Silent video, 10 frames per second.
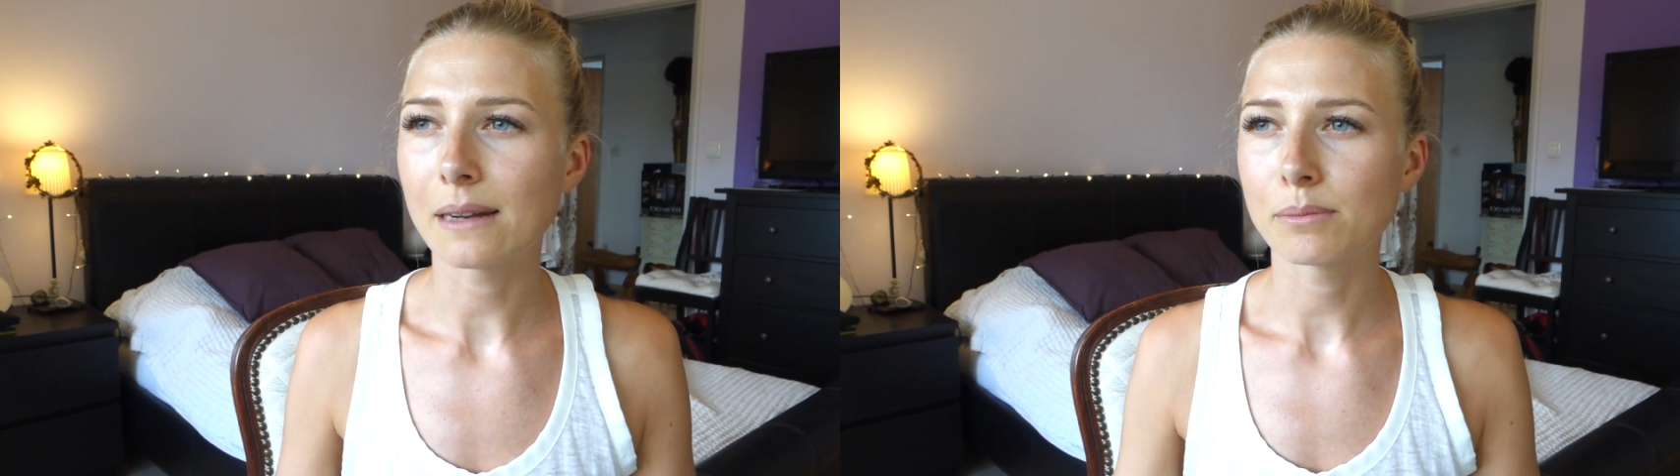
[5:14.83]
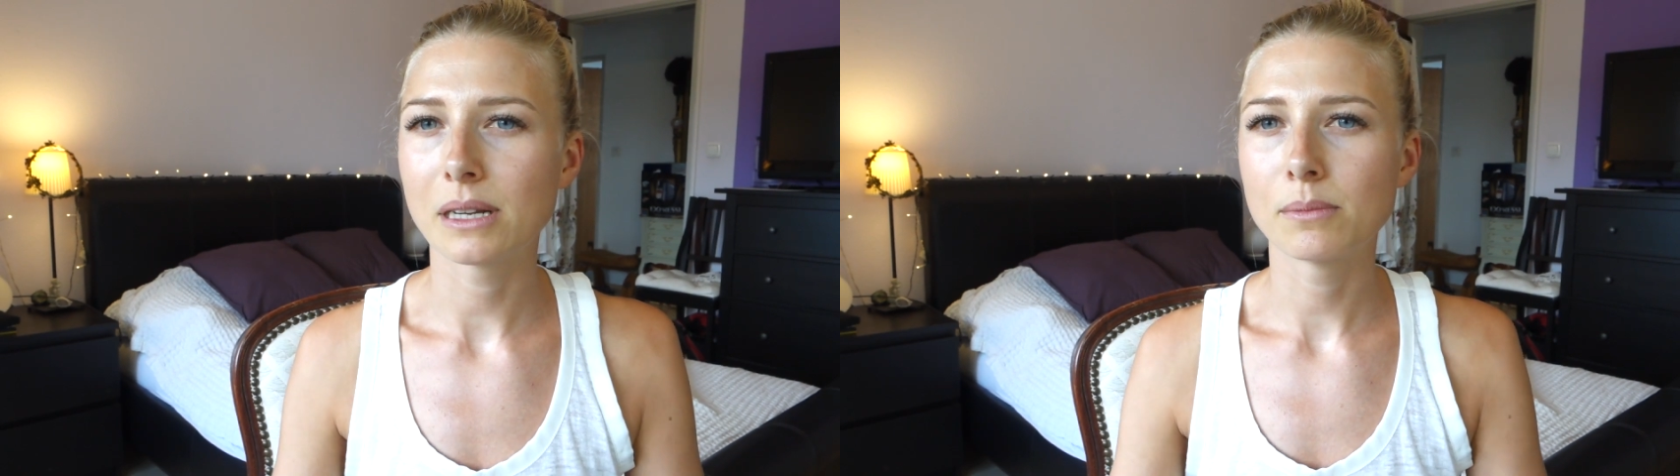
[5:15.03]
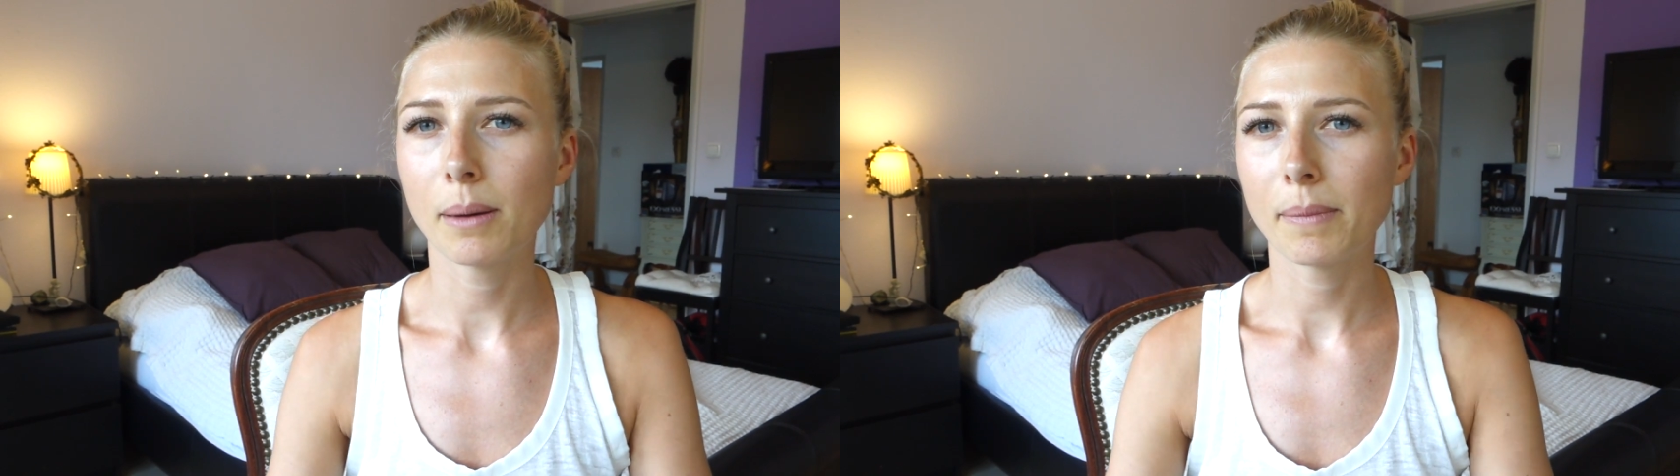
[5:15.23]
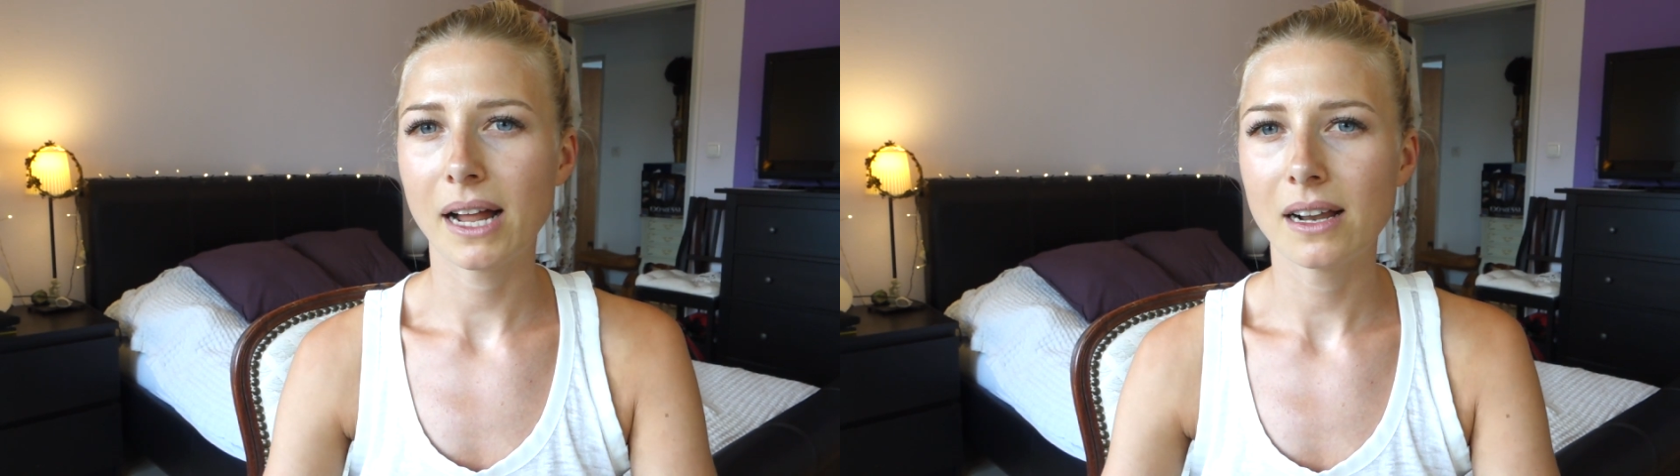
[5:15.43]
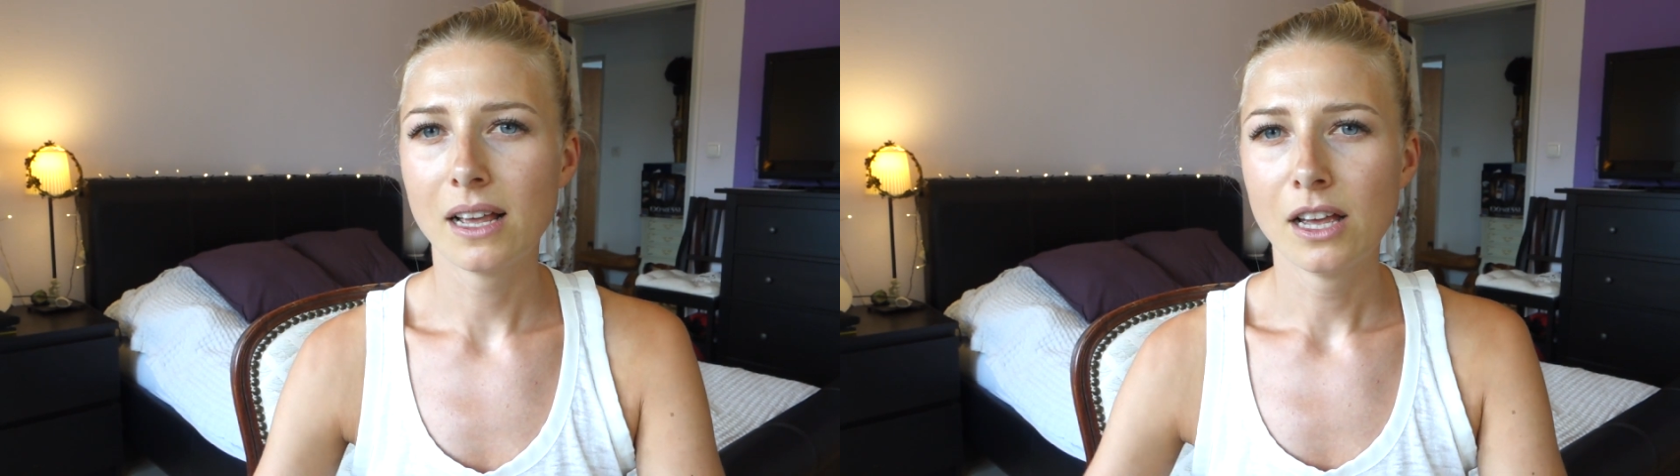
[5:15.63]
hat man immer
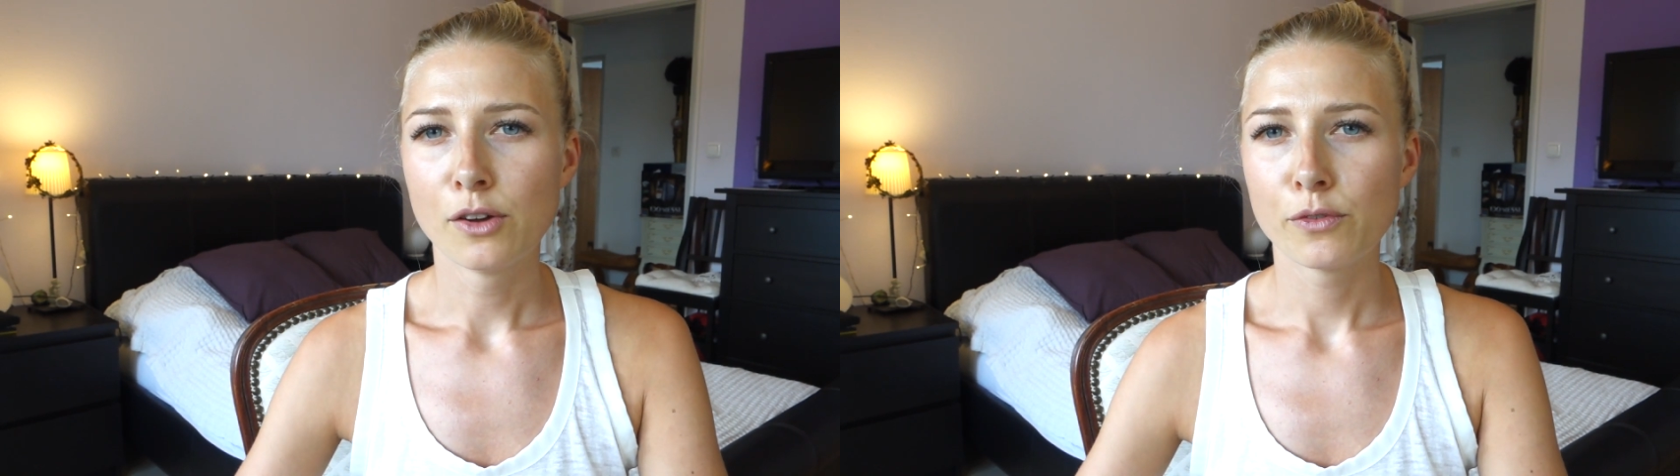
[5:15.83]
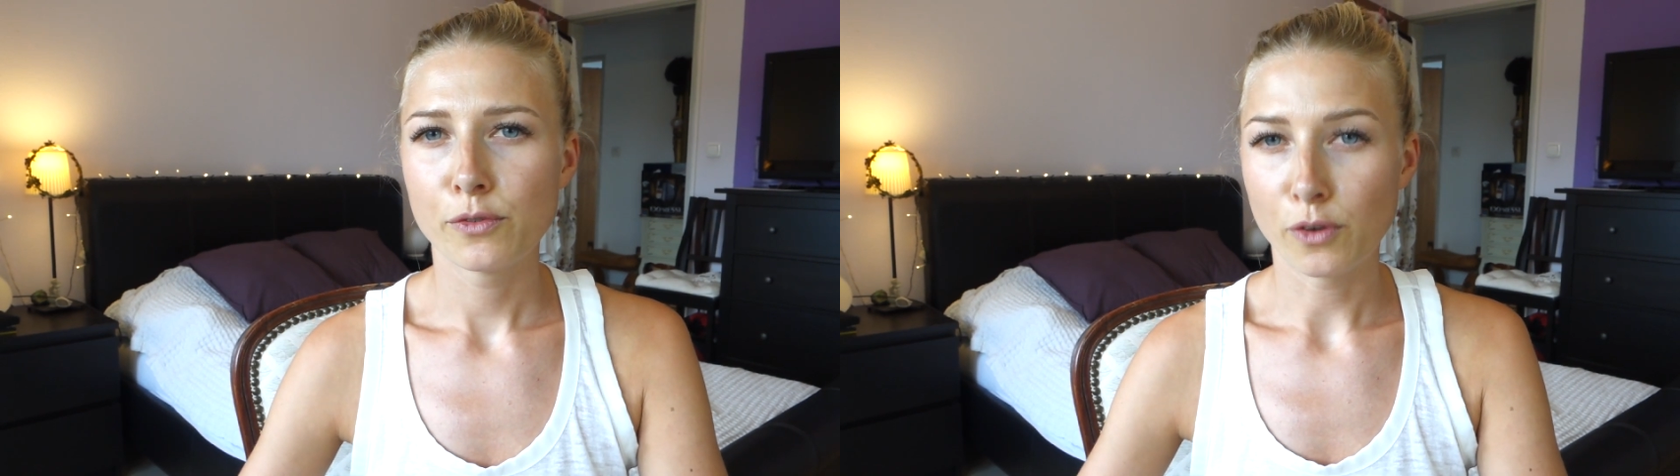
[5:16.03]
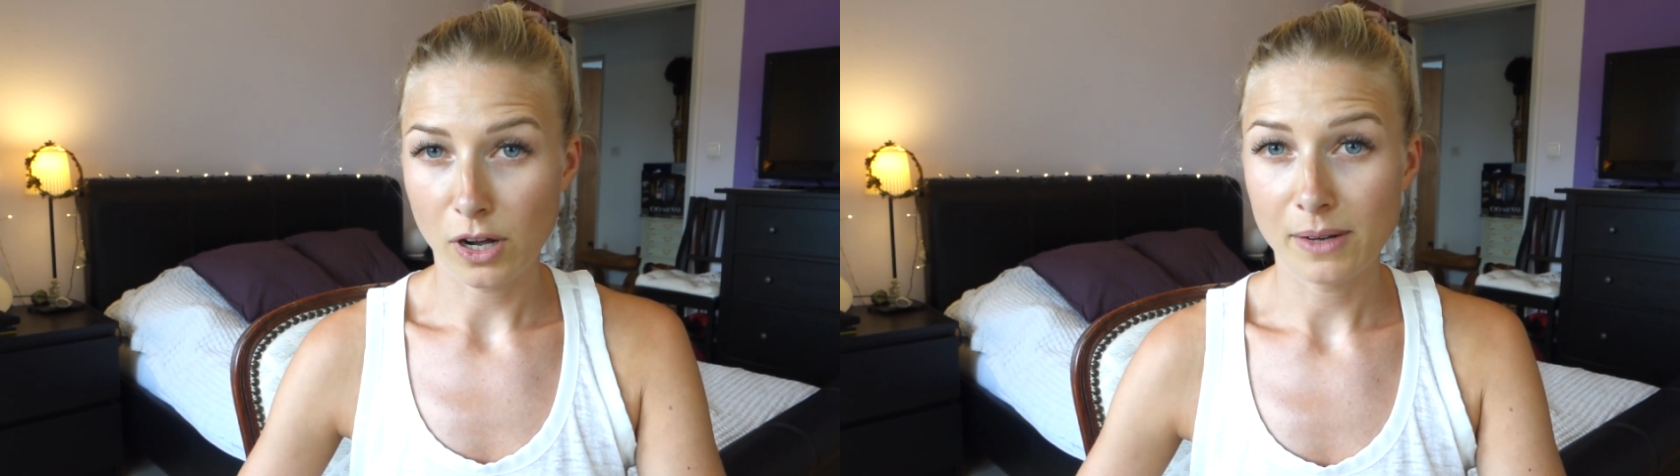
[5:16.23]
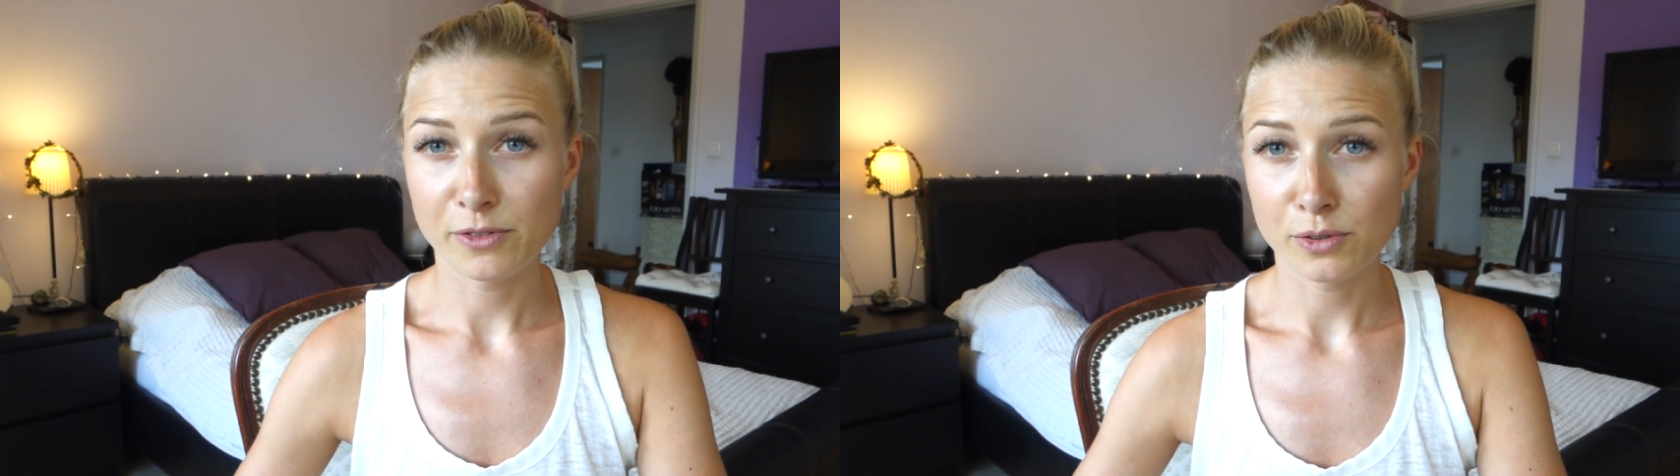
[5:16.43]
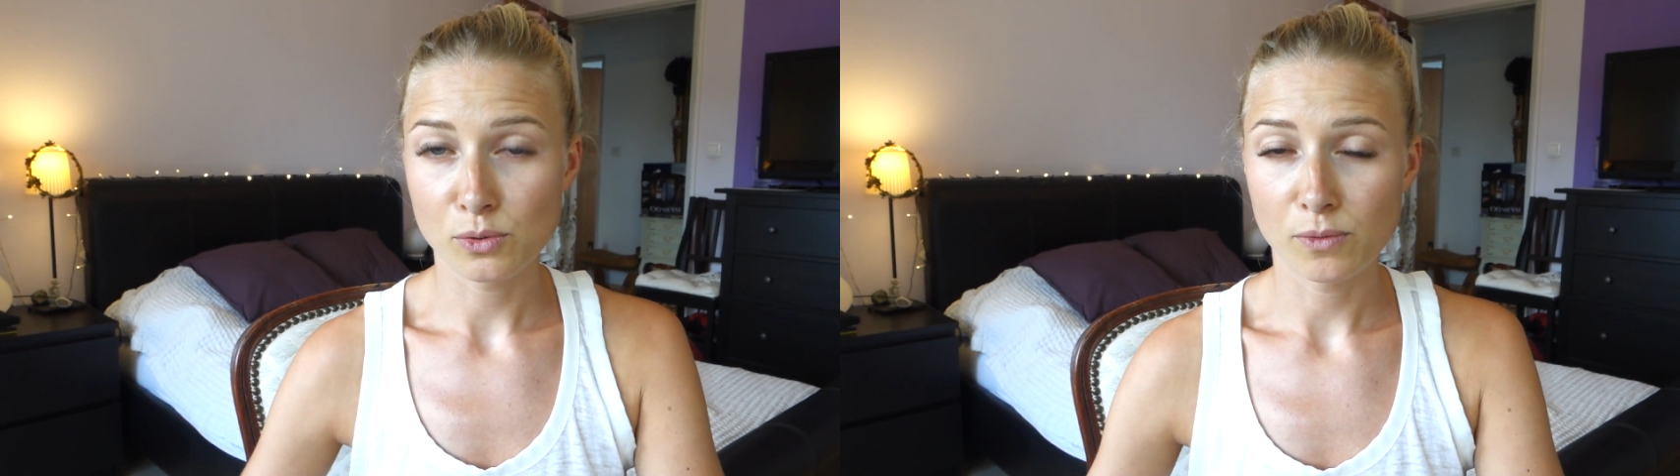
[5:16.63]
mal, vor allem
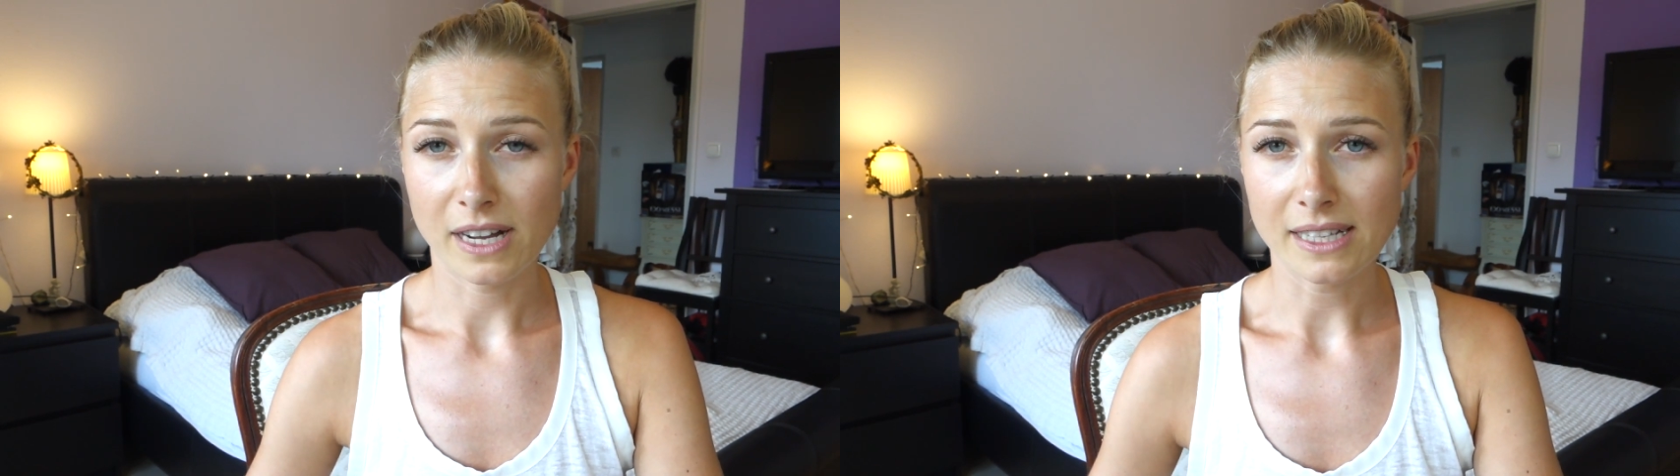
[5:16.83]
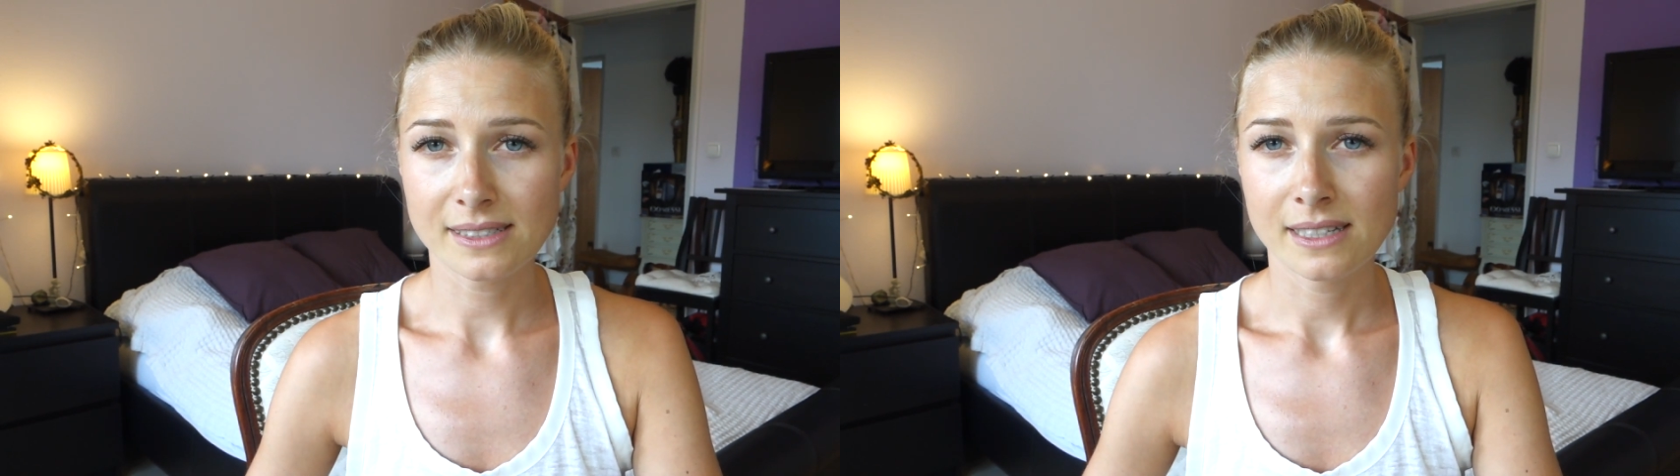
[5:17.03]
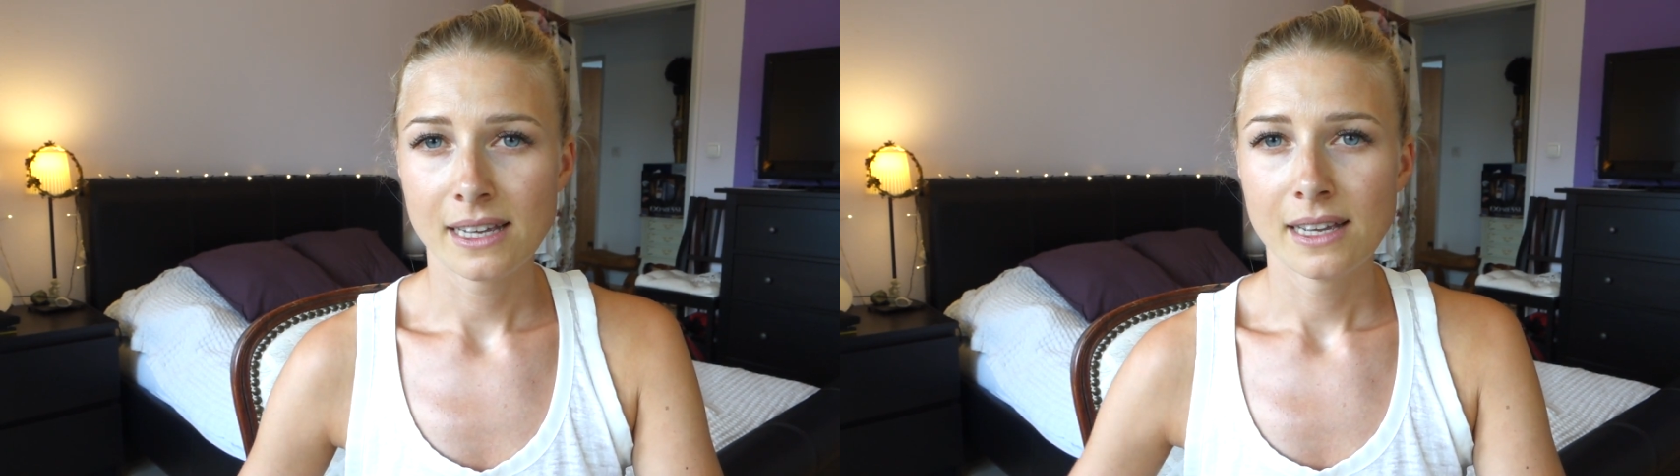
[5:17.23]
für sowas.